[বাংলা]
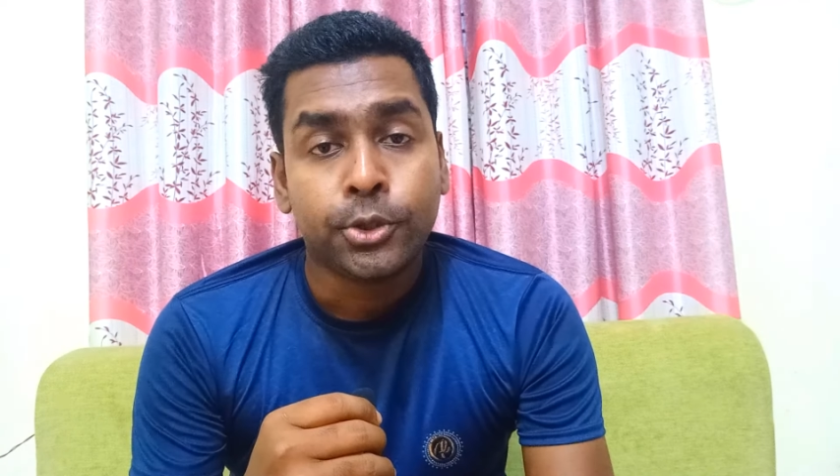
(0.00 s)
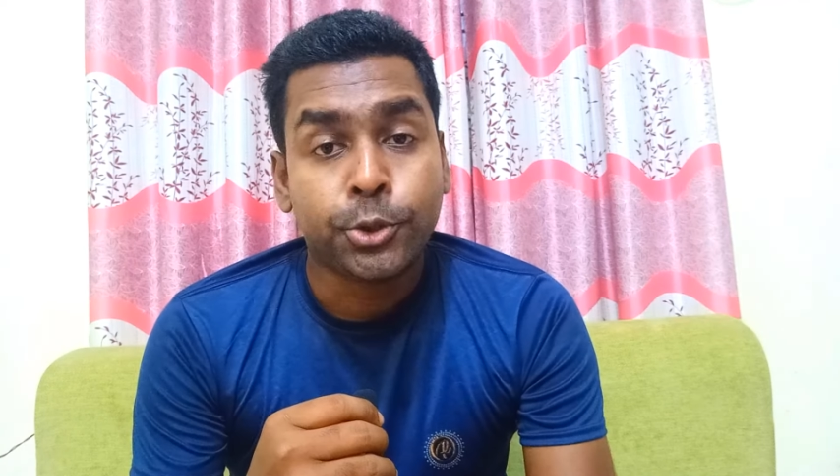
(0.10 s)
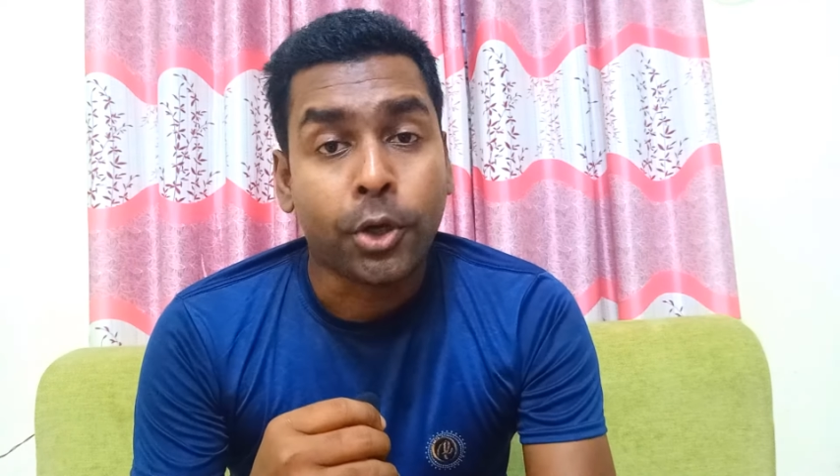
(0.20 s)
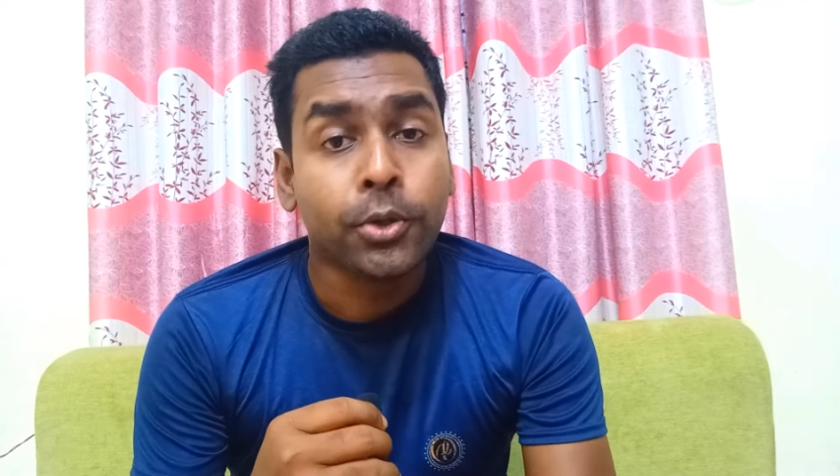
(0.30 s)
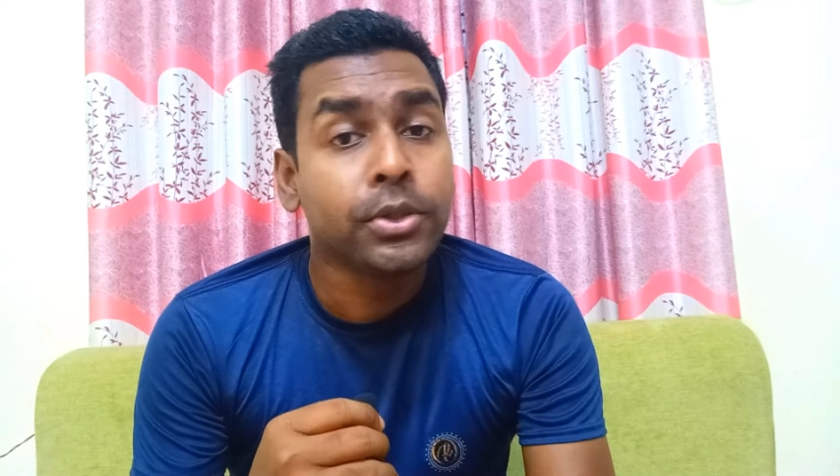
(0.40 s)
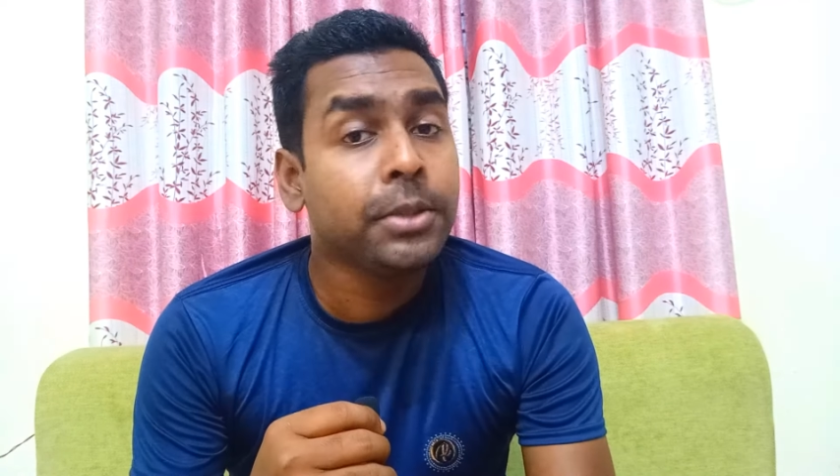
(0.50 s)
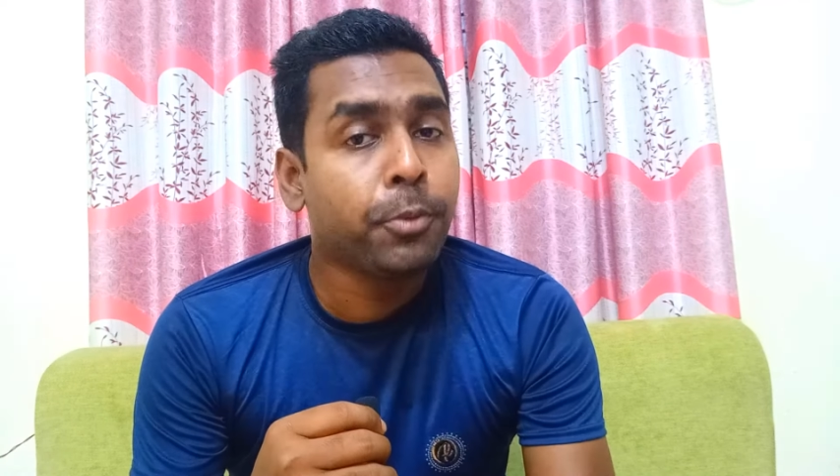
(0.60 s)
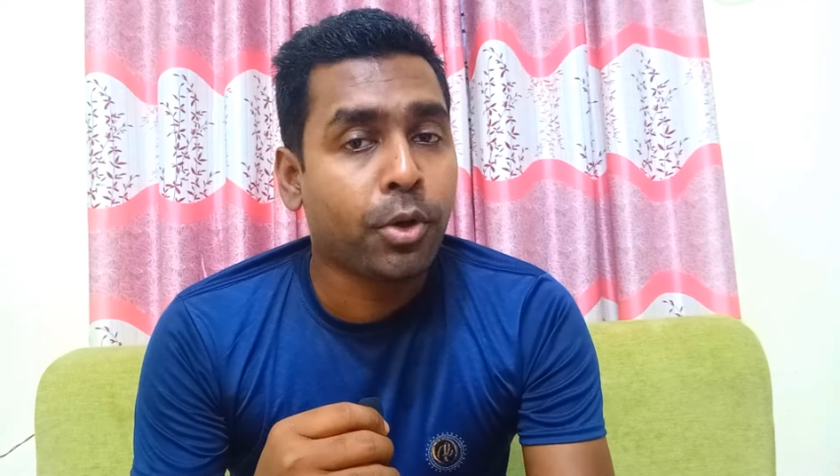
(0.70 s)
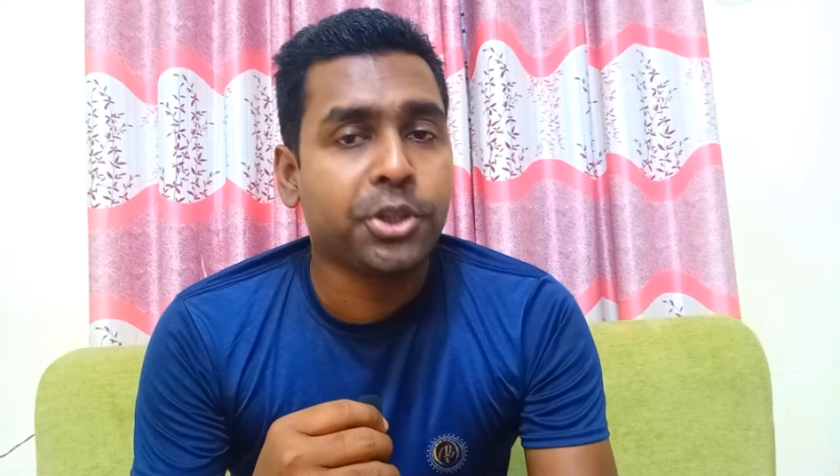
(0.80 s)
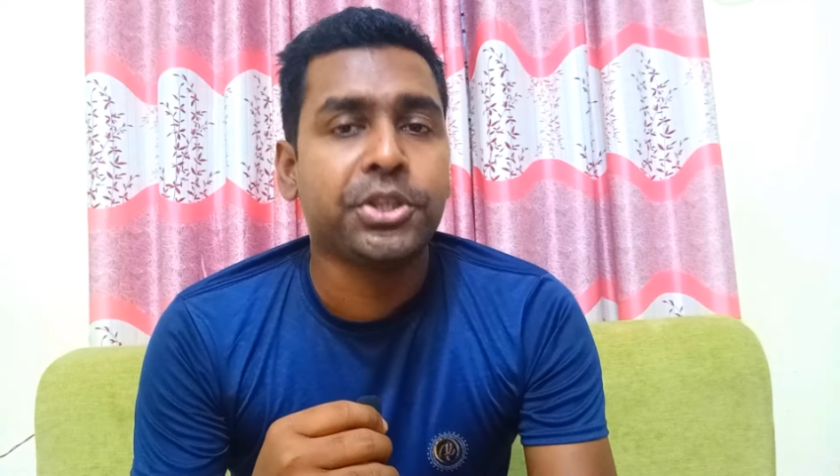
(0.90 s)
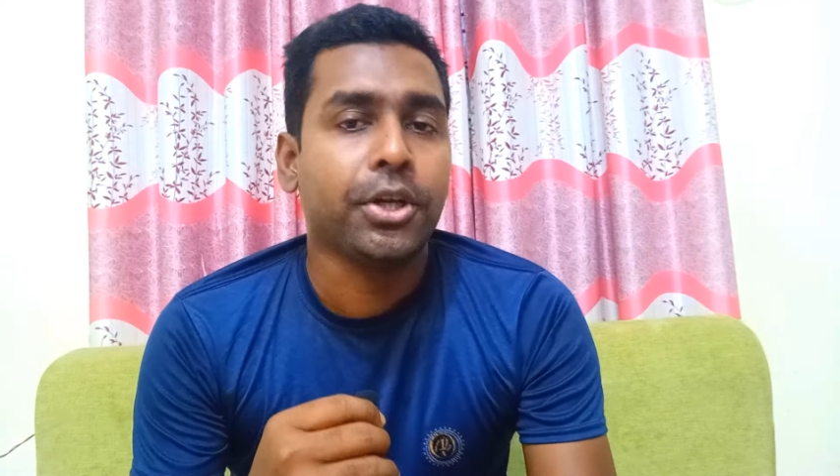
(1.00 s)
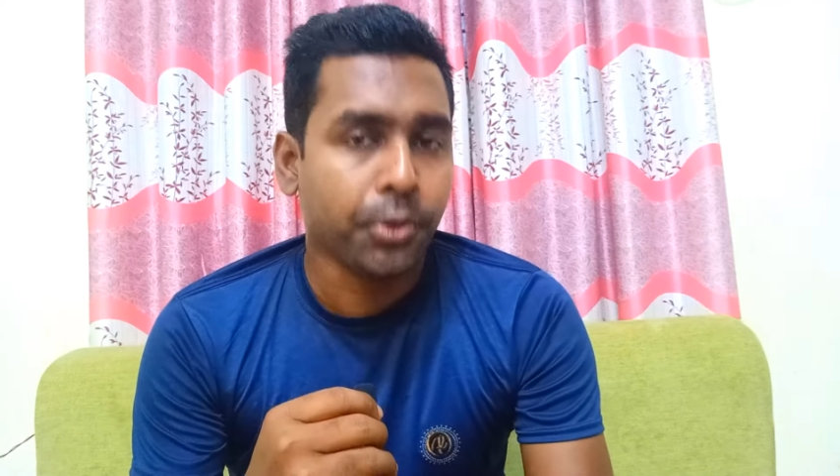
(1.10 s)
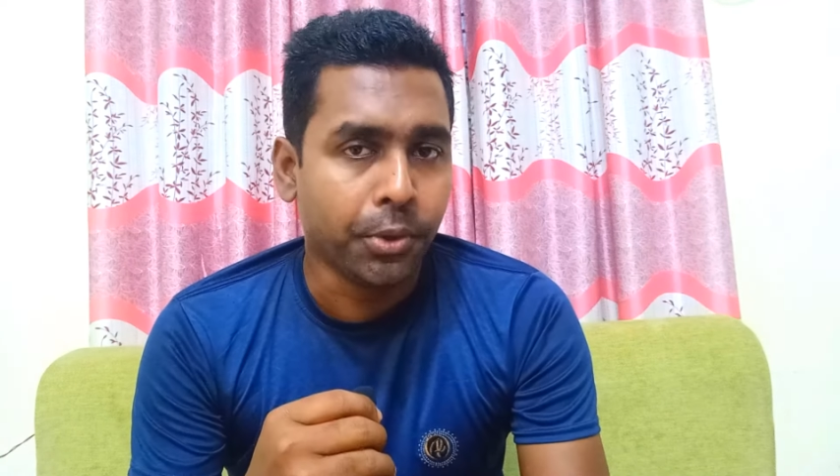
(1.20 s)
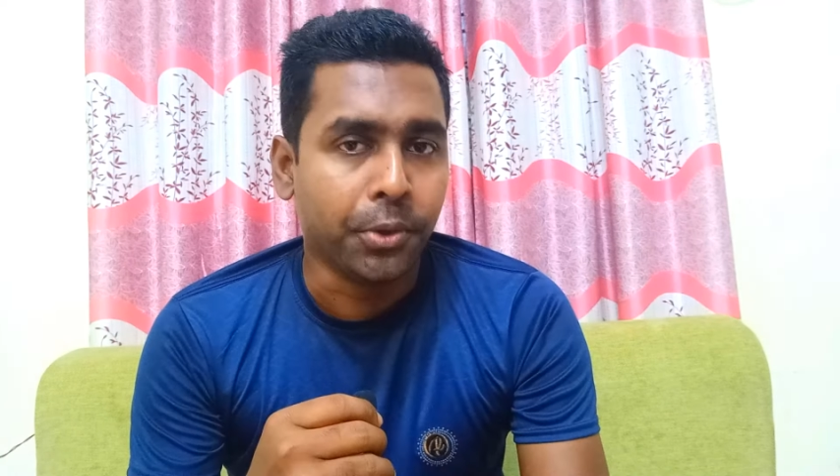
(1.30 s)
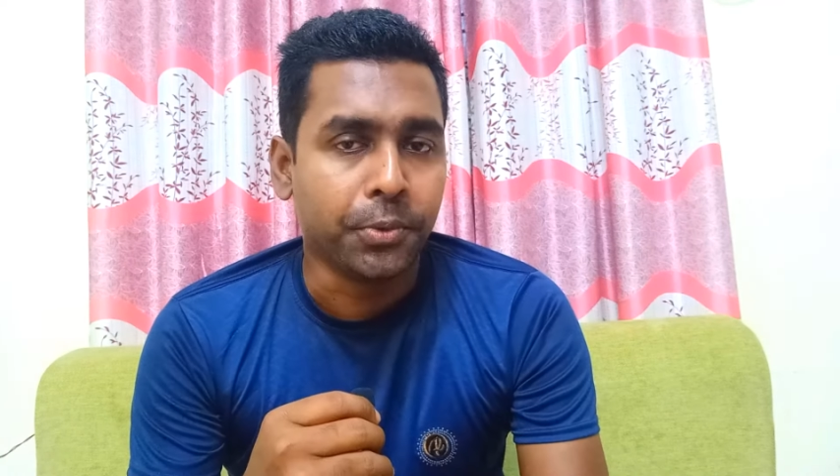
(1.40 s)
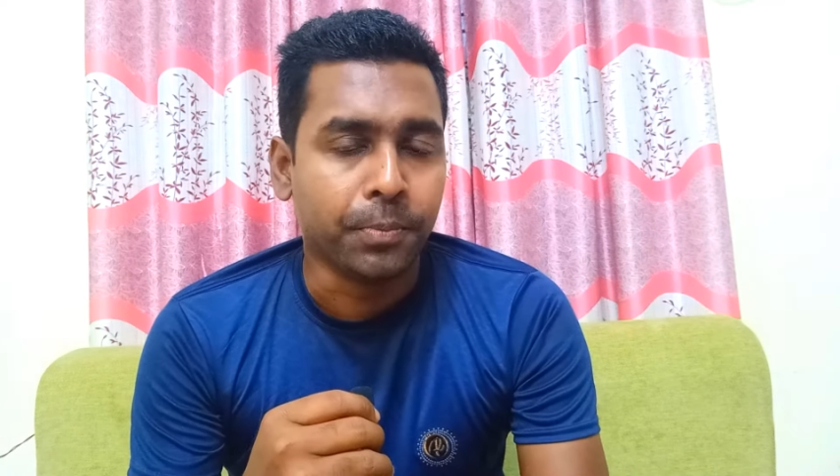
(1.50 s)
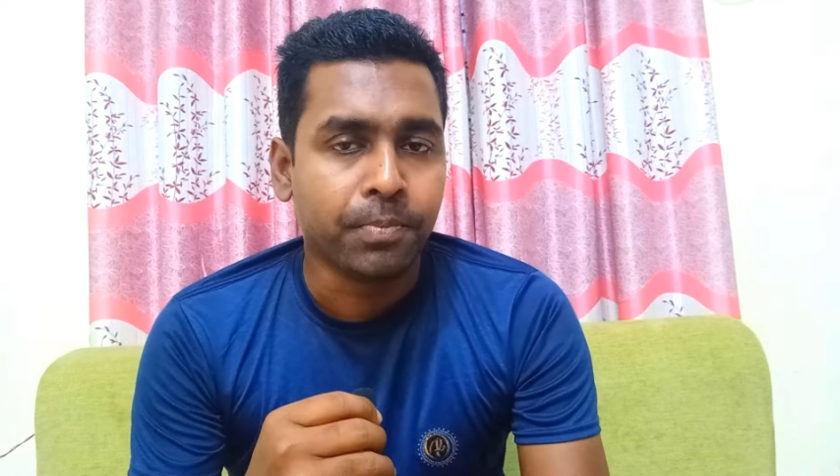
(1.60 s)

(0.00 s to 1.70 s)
সংহতি প্রকাশ না করলেও